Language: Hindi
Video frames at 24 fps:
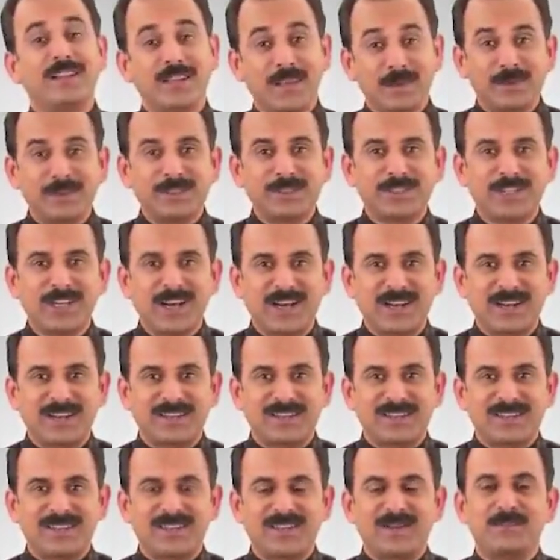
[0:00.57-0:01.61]

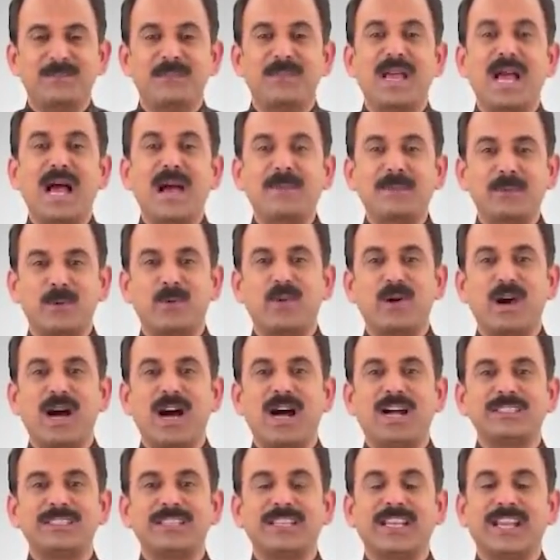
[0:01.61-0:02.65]
नमस्कार मैं आपको
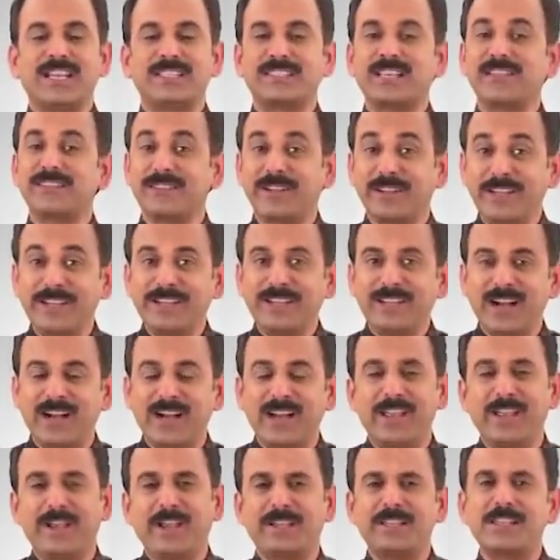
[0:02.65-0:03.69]
आज एक ऐसा तरीका
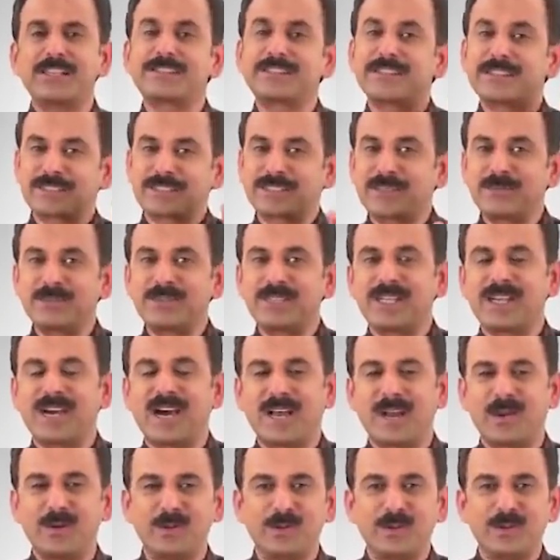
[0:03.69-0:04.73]
एक ऐसा सिस्टम
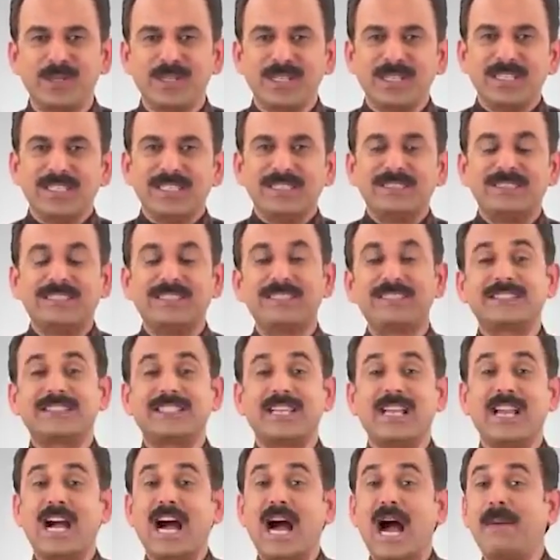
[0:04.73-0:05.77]
सिखा रहा हूँ
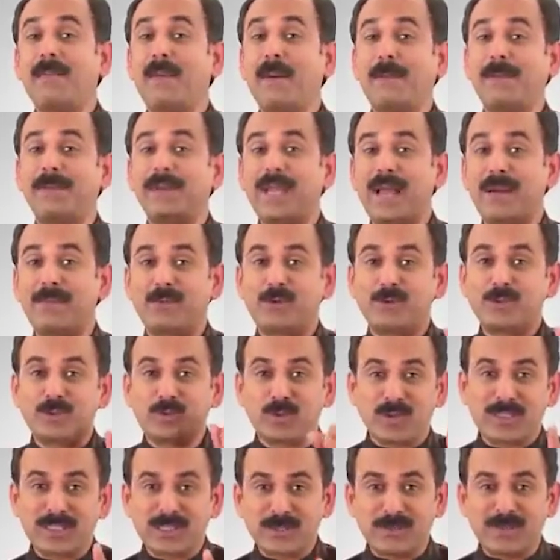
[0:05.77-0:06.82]
जिससे आप अपने आप को
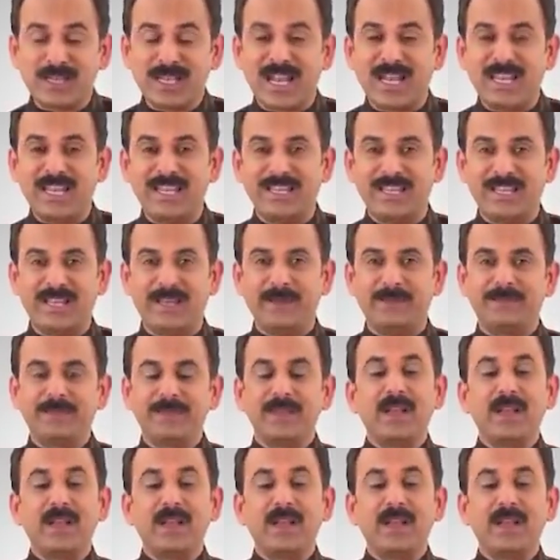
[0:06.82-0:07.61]
स्वस्थ बना लेंगे